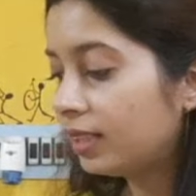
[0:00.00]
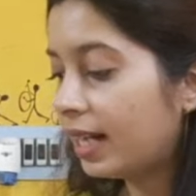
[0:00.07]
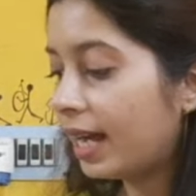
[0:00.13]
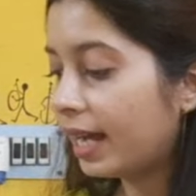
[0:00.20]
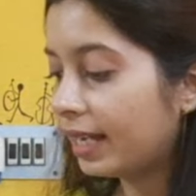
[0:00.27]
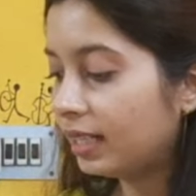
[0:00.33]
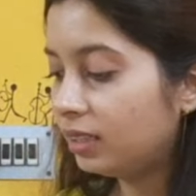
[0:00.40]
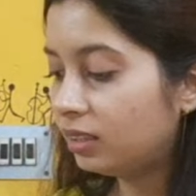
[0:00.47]

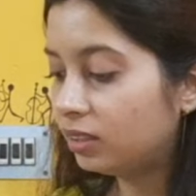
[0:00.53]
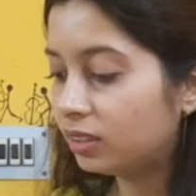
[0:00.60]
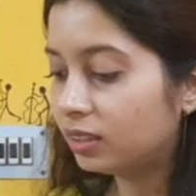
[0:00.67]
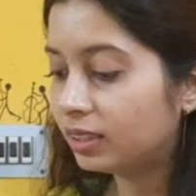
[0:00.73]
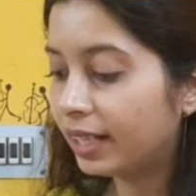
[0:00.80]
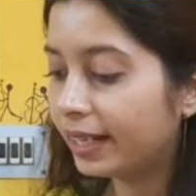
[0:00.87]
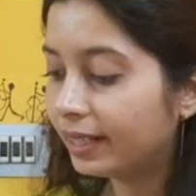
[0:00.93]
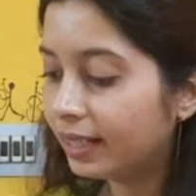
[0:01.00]
স্লাইস
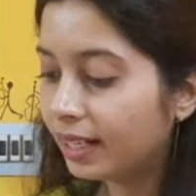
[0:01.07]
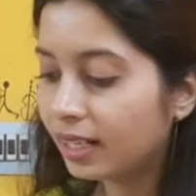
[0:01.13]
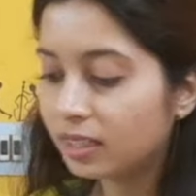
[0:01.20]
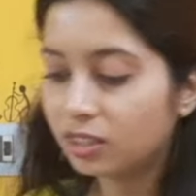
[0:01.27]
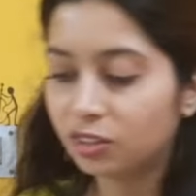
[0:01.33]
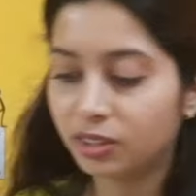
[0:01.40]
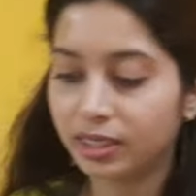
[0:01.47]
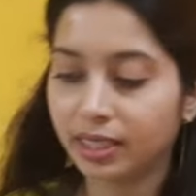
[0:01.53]

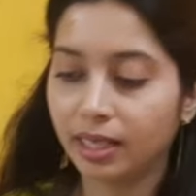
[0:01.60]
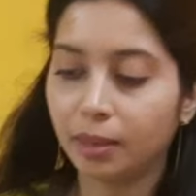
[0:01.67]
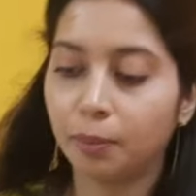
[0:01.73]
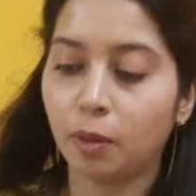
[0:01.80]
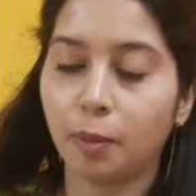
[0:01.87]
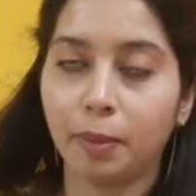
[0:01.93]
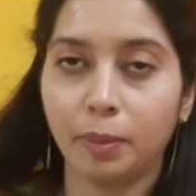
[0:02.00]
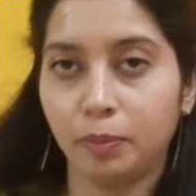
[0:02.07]
স্টেনলেস স্টিল
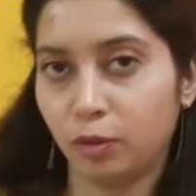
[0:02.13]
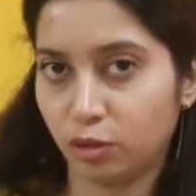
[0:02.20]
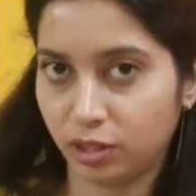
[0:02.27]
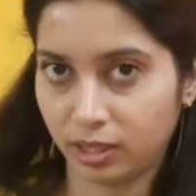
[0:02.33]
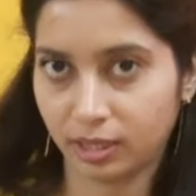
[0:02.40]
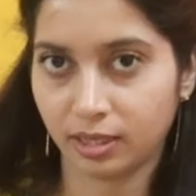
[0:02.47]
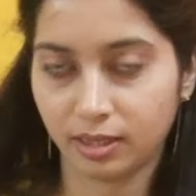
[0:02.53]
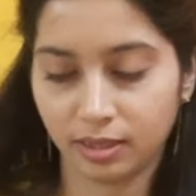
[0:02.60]
পপ আপ
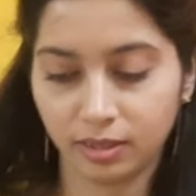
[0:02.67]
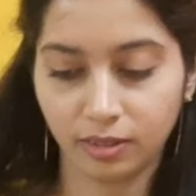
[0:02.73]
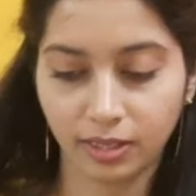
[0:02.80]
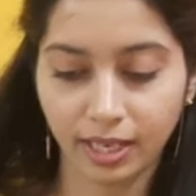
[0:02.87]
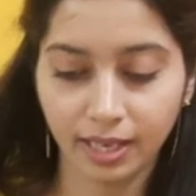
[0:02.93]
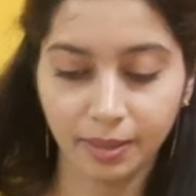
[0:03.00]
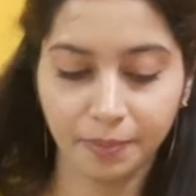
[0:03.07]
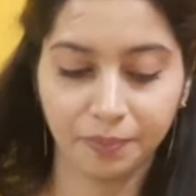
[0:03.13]
টোস্টার
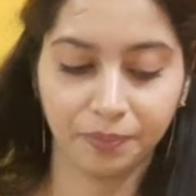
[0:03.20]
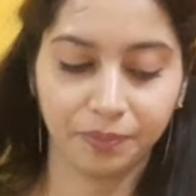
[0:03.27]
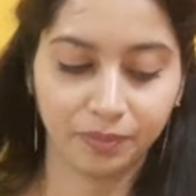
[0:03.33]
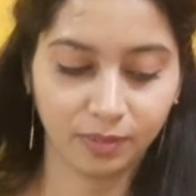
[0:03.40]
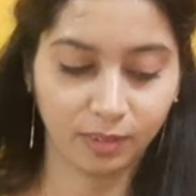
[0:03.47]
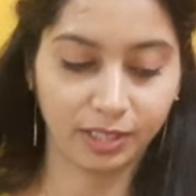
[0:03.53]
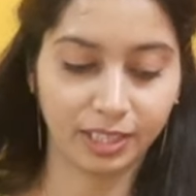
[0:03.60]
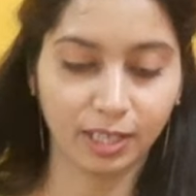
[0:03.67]
ওকে
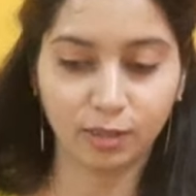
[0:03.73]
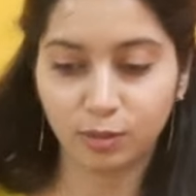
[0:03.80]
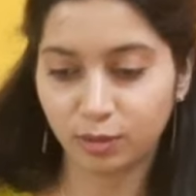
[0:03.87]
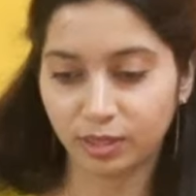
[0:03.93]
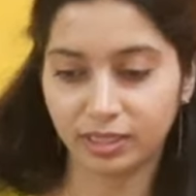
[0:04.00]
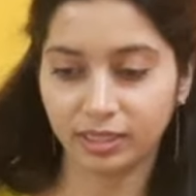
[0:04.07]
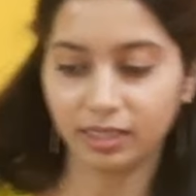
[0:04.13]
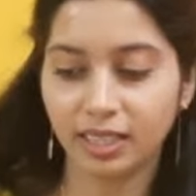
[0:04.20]
এটাই
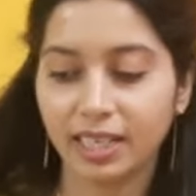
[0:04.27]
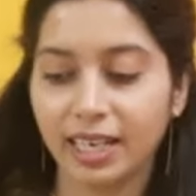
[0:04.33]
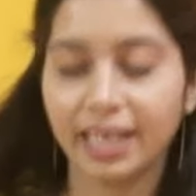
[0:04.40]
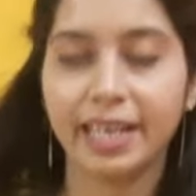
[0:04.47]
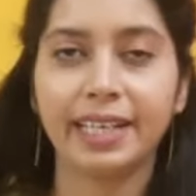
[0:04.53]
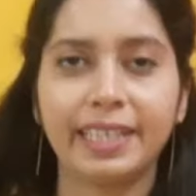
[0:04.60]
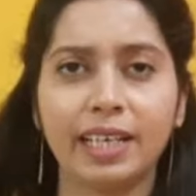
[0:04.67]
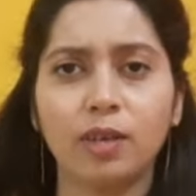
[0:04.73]
খুলছি
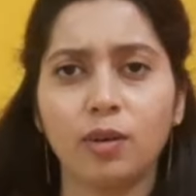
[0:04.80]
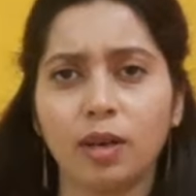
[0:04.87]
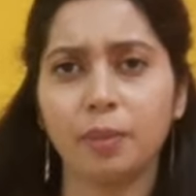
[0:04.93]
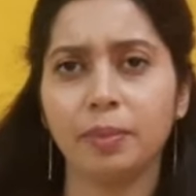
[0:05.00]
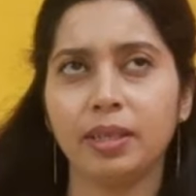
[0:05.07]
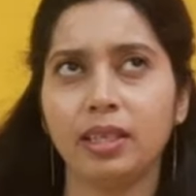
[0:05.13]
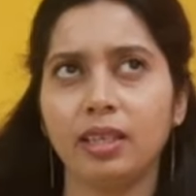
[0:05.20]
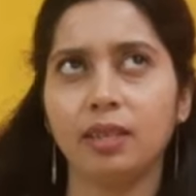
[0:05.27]
এটাও
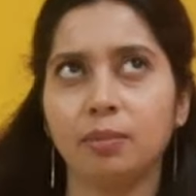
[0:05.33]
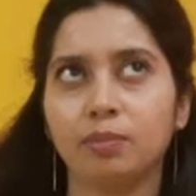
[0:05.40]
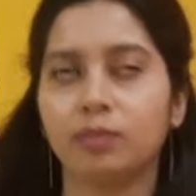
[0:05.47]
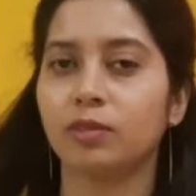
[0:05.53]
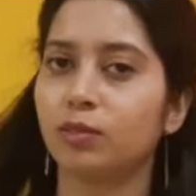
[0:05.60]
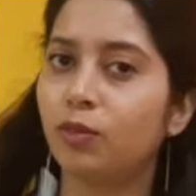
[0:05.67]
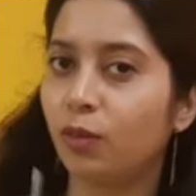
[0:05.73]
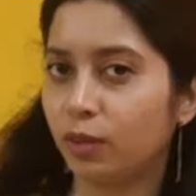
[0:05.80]
আমি
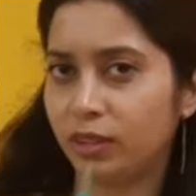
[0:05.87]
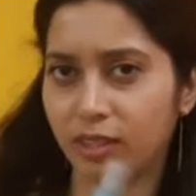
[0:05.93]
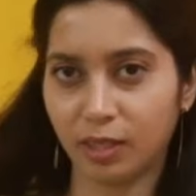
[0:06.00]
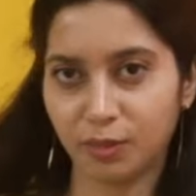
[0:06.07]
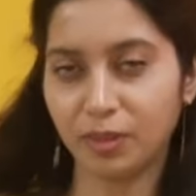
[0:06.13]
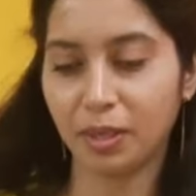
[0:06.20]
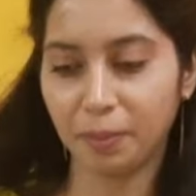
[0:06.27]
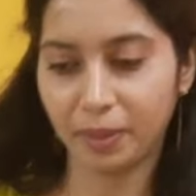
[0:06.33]
ফোর্থ
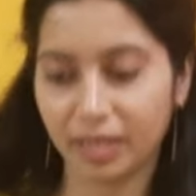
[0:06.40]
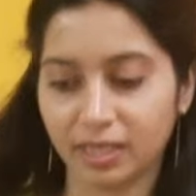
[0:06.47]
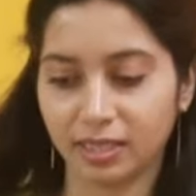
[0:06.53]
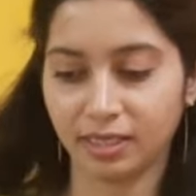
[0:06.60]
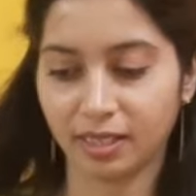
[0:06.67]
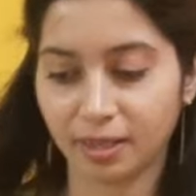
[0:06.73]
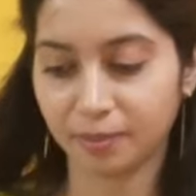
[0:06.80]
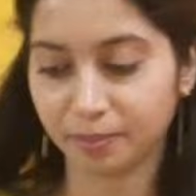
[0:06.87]
রাউন্ডেই
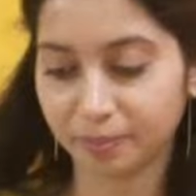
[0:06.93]
পেয়েছিলাম